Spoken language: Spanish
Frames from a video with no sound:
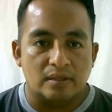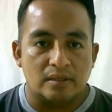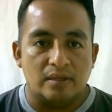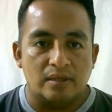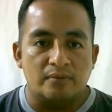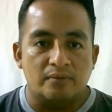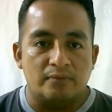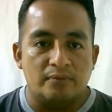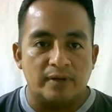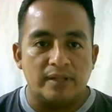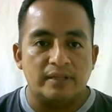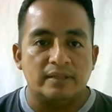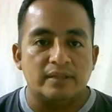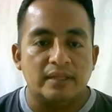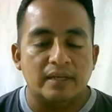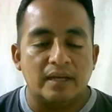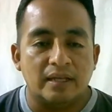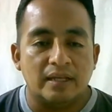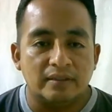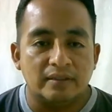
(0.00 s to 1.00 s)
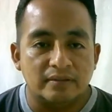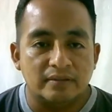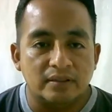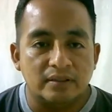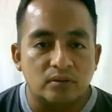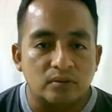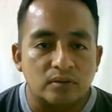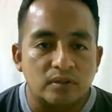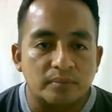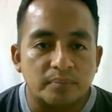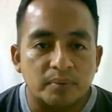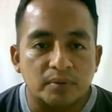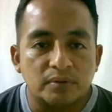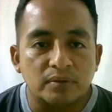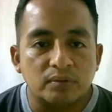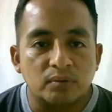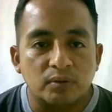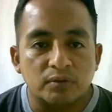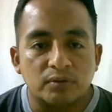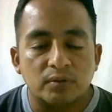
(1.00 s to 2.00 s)
enfrenten a distinto tipo de
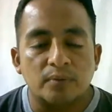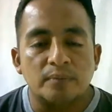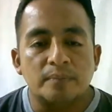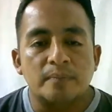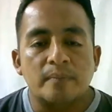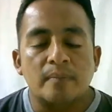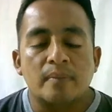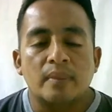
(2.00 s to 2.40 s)
situación,